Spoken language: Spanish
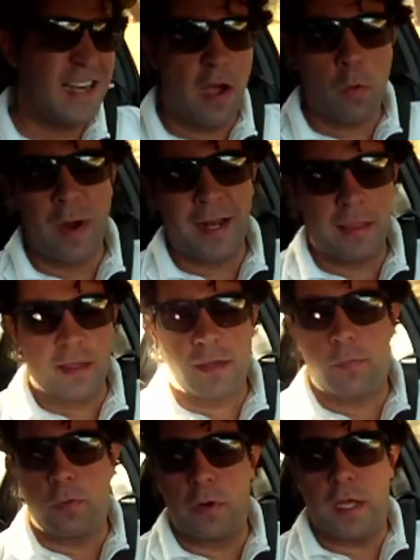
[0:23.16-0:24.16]
es la cuarta.
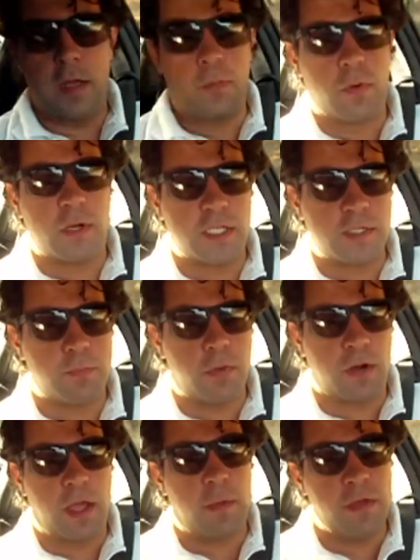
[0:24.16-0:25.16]
¿Por qué?
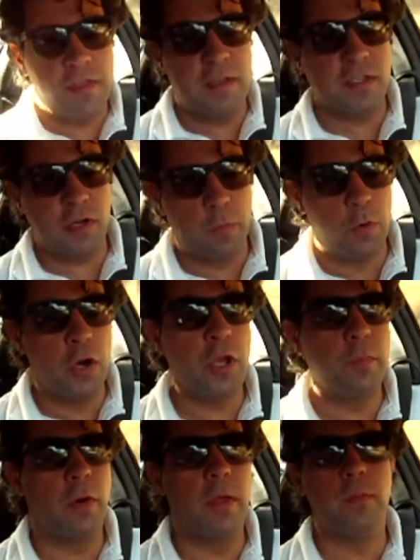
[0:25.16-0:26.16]
porque a veces, como
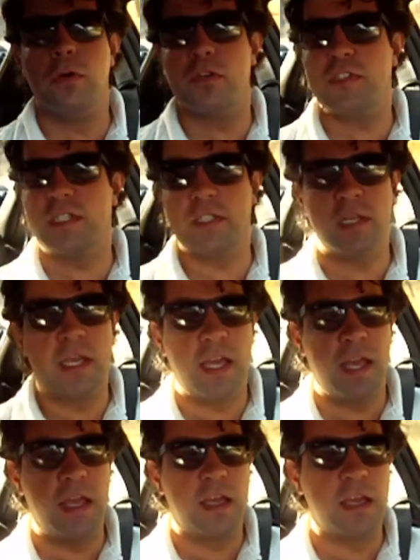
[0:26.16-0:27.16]
hoy, podemos
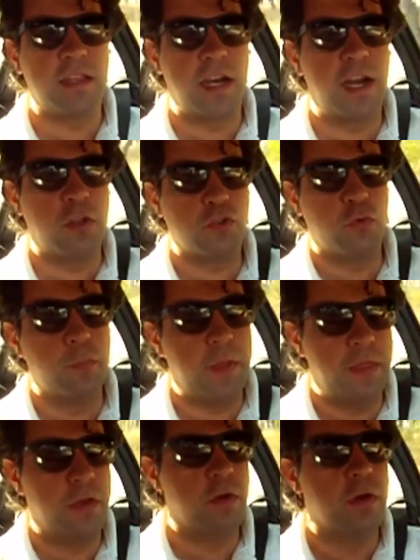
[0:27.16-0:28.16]
eh, entregaros un
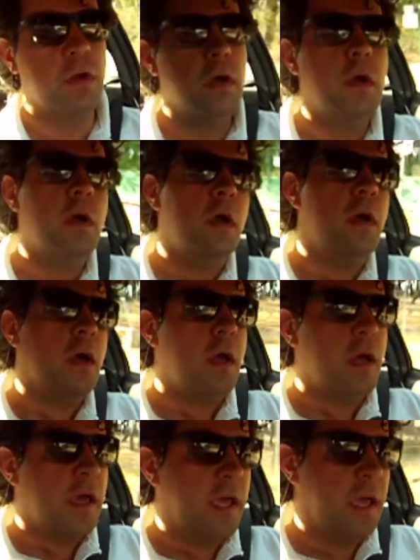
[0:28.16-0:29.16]
vídeo.
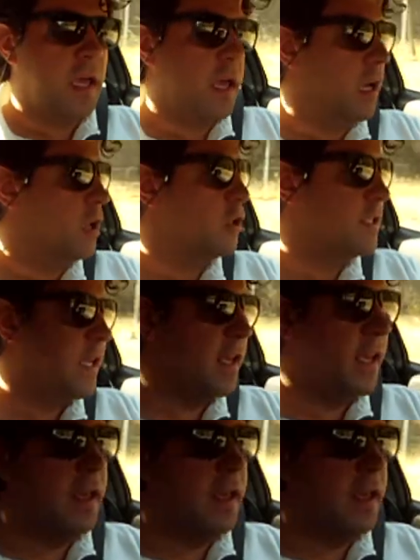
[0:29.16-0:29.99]
Eh, el coche